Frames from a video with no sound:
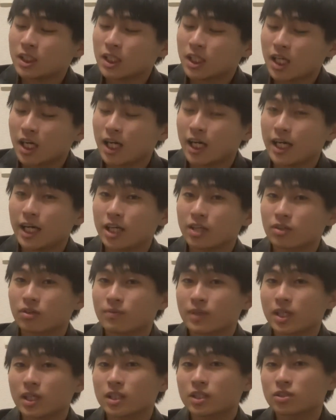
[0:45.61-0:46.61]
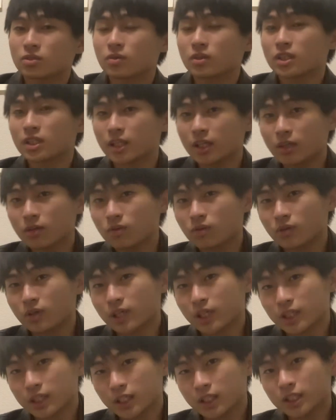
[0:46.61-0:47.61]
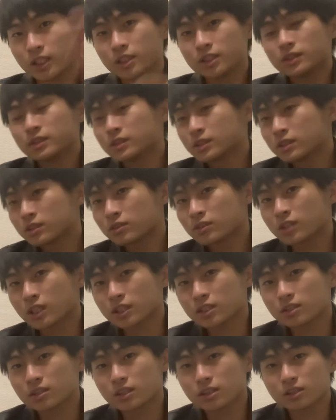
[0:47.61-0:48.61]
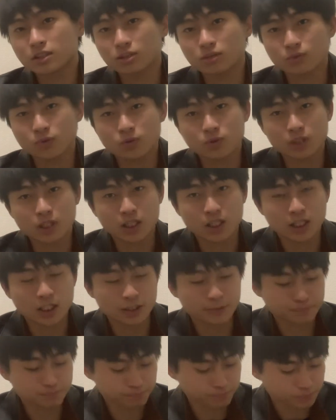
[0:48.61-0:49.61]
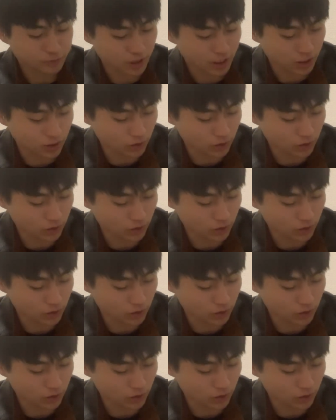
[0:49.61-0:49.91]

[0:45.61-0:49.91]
はい、あの、まあ一人でね、この部屋に暮らすんですけども、これから、あ